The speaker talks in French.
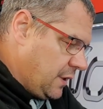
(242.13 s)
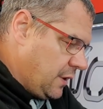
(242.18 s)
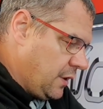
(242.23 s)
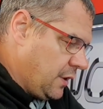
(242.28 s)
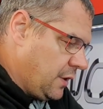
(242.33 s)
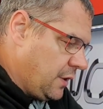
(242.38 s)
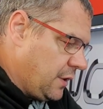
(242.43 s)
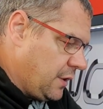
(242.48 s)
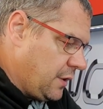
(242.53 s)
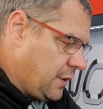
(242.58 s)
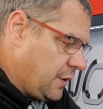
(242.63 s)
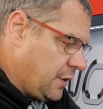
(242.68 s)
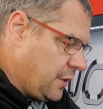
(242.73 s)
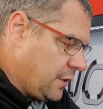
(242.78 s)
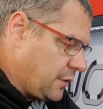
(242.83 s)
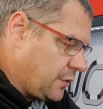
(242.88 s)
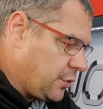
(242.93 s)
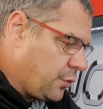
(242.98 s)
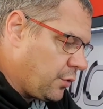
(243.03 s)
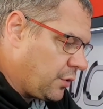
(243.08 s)

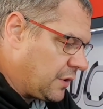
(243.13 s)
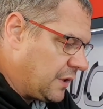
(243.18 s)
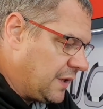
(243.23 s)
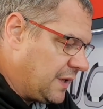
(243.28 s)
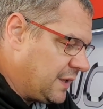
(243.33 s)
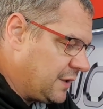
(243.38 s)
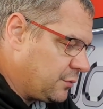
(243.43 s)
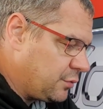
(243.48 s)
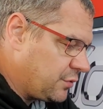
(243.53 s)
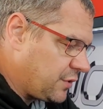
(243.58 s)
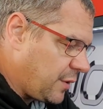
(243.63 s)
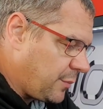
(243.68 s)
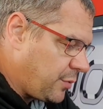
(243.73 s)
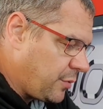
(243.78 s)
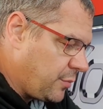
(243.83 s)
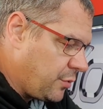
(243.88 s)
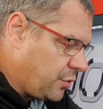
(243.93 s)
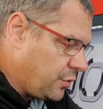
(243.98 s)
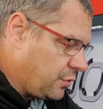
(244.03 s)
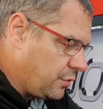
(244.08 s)
euh, donc là, tout
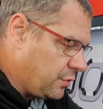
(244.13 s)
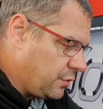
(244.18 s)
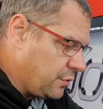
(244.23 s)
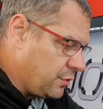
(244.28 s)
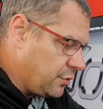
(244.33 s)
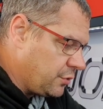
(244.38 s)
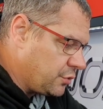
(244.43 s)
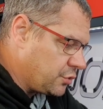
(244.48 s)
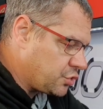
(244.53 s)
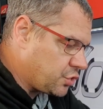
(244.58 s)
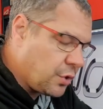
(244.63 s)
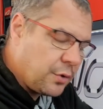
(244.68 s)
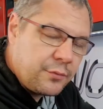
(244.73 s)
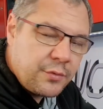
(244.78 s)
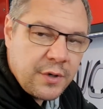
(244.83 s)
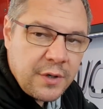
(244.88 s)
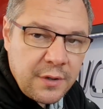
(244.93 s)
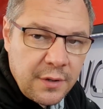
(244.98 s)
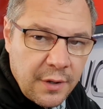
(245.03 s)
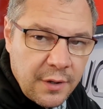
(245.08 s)
simplement, euh, je
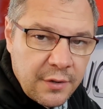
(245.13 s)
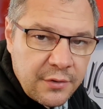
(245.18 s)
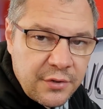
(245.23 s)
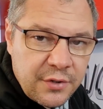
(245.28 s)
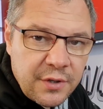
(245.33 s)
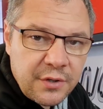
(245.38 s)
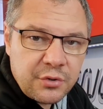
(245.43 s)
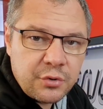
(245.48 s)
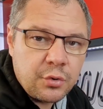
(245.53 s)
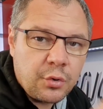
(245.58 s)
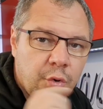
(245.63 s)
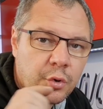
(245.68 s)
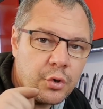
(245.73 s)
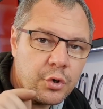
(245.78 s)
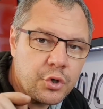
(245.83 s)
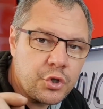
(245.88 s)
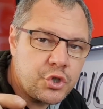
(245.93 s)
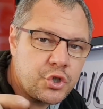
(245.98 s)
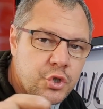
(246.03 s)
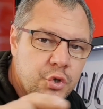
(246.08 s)
t'envoie, hein, c'est sur
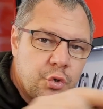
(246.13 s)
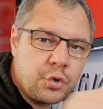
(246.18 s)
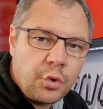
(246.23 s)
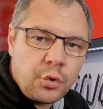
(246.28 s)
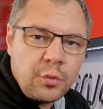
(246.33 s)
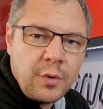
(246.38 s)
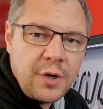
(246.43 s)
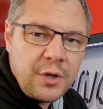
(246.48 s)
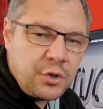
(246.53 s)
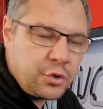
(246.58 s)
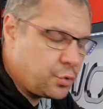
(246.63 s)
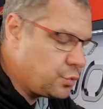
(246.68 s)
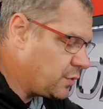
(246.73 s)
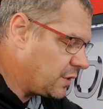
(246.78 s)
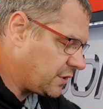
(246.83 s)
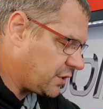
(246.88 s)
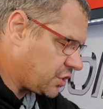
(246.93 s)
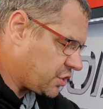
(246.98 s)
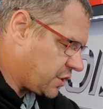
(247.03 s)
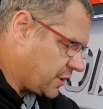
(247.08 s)
jeu tournoi, tout
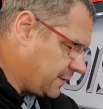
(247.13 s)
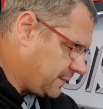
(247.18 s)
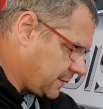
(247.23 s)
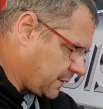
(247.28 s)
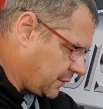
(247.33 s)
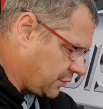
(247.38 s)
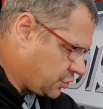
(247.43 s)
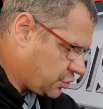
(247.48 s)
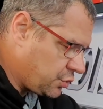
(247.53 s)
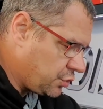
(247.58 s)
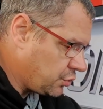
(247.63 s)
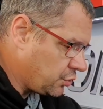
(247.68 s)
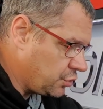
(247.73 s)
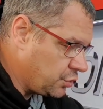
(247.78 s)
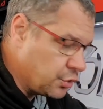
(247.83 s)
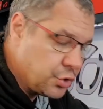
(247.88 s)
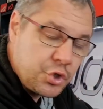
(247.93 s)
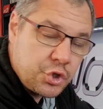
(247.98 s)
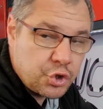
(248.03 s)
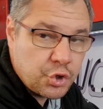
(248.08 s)
attaché, hein, je
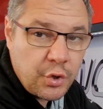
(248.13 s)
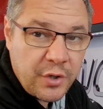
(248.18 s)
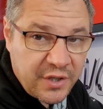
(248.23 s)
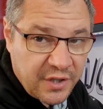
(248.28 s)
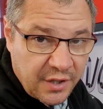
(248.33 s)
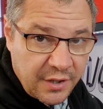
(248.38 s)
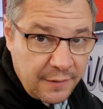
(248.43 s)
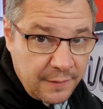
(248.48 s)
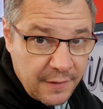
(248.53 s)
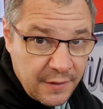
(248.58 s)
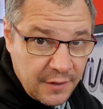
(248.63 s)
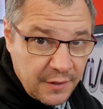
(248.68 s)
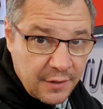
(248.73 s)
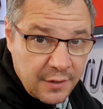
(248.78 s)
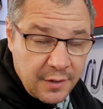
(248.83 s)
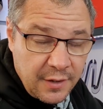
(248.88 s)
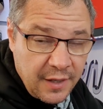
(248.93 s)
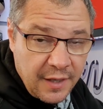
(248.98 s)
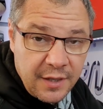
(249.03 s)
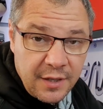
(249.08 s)
te, je te l'écris.
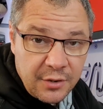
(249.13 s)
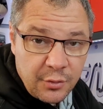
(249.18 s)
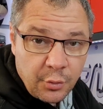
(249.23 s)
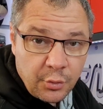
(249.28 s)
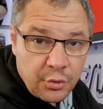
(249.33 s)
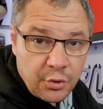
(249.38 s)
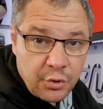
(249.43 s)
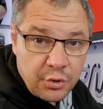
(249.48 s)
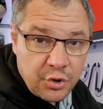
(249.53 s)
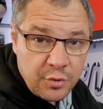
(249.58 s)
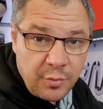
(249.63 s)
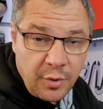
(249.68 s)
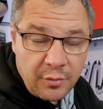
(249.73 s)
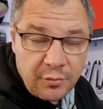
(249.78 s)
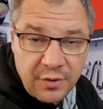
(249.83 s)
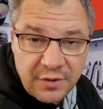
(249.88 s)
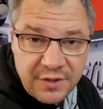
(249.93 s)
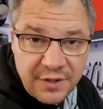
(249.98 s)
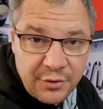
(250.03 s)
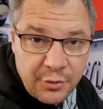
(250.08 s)
Et donc euh, tu
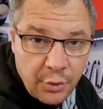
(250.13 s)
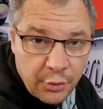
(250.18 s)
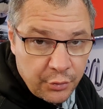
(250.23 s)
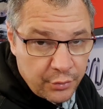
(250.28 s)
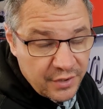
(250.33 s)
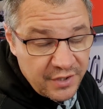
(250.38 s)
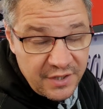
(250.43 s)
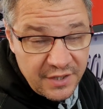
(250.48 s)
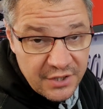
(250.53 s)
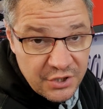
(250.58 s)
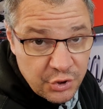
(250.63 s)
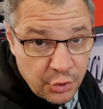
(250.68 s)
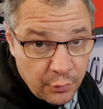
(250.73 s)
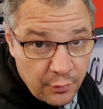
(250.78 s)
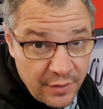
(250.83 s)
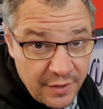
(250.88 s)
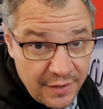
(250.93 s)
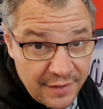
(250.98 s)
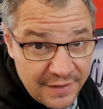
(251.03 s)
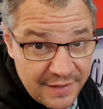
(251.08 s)
m'envoies tes coordonnées et je
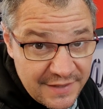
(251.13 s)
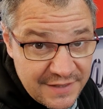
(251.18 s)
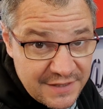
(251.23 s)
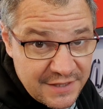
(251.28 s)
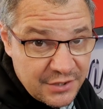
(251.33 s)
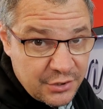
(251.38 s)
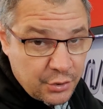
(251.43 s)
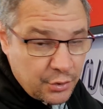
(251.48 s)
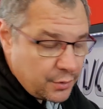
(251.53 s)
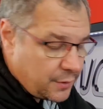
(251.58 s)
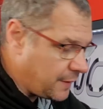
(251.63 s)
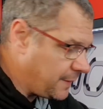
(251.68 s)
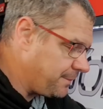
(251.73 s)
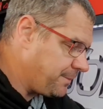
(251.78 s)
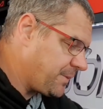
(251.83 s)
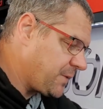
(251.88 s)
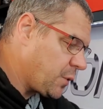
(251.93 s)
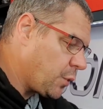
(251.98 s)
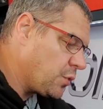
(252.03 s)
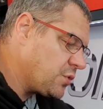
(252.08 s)
t'envoie les stickers.
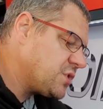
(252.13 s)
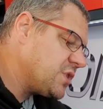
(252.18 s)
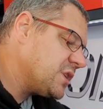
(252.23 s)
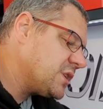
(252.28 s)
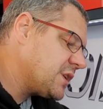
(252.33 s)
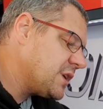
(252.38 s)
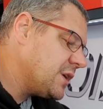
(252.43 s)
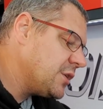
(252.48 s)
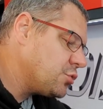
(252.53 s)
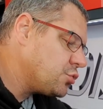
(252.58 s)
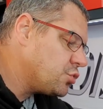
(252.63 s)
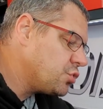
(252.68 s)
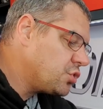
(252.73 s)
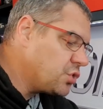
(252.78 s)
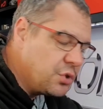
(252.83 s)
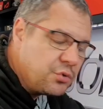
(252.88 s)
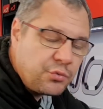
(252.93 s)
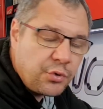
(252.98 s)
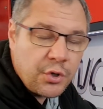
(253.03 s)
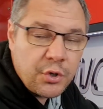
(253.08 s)
Donc c'était
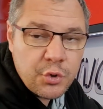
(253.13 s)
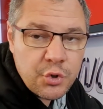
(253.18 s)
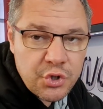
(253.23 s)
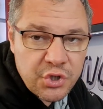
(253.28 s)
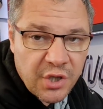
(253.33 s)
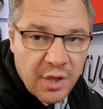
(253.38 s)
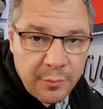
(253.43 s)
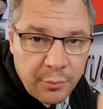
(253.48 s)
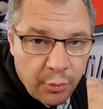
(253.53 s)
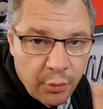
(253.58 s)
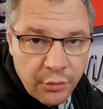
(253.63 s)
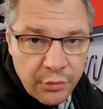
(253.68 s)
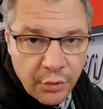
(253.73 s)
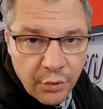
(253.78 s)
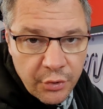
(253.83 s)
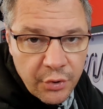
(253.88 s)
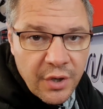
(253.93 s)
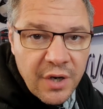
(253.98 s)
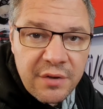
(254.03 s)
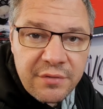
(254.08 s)
juste, il fallait juste
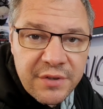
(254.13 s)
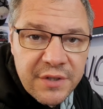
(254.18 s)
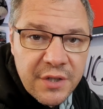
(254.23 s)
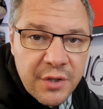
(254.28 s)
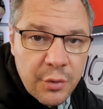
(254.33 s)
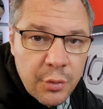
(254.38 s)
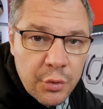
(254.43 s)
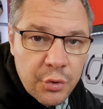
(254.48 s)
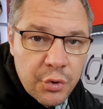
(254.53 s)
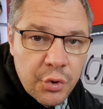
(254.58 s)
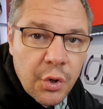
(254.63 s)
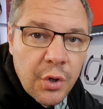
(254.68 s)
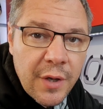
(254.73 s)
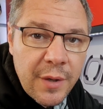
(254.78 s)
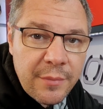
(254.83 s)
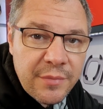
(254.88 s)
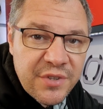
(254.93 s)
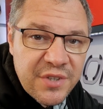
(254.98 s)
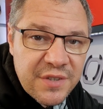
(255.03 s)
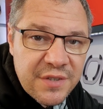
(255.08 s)
répondre dans la vidéo sur
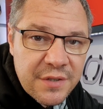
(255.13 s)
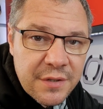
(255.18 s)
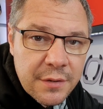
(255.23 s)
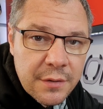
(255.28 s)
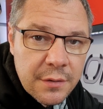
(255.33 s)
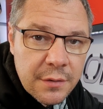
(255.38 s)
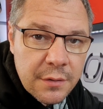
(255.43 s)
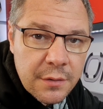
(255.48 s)
la M6.